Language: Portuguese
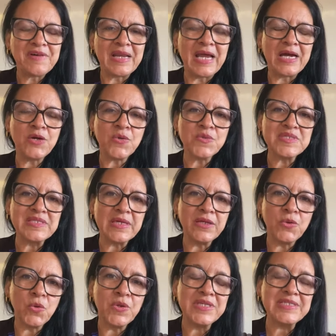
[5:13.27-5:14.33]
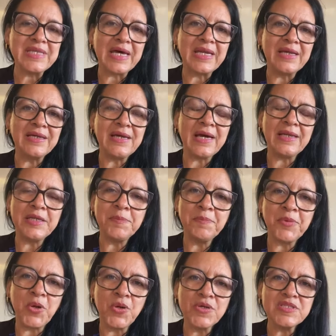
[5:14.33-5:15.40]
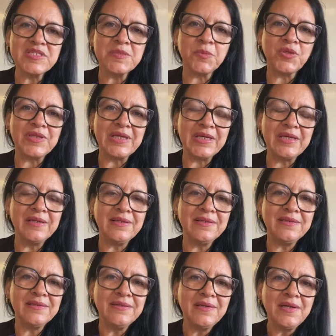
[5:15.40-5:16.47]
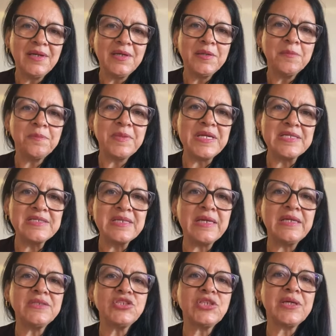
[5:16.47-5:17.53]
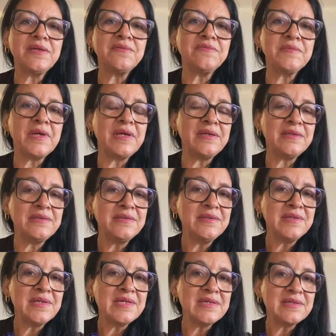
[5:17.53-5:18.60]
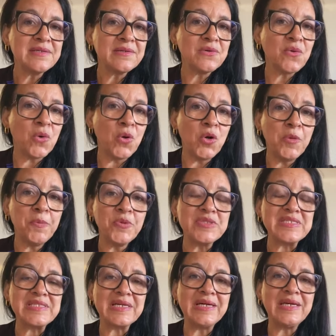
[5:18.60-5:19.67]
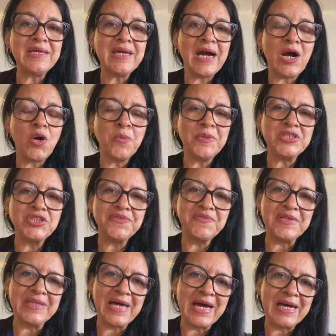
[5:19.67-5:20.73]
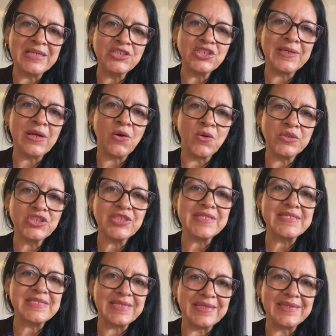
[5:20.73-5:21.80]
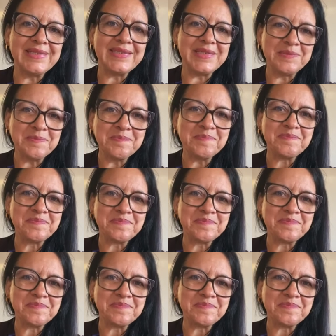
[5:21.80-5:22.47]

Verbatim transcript: falar com o Senhor, estar ali próximo dele, presente em, em corpo, sangue, alma e divindade na hóstia santa.